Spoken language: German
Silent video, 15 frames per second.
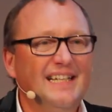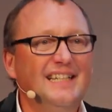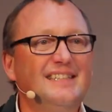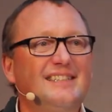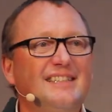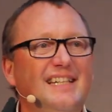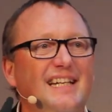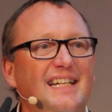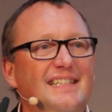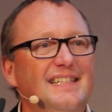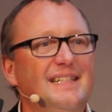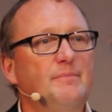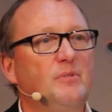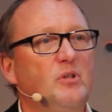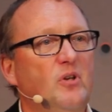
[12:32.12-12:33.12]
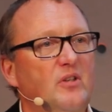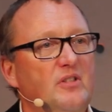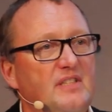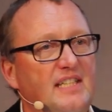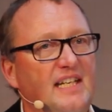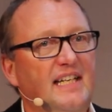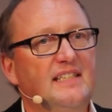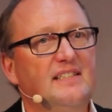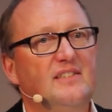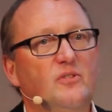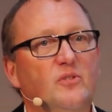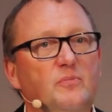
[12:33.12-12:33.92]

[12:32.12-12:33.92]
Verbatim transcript: Es geht im Kontext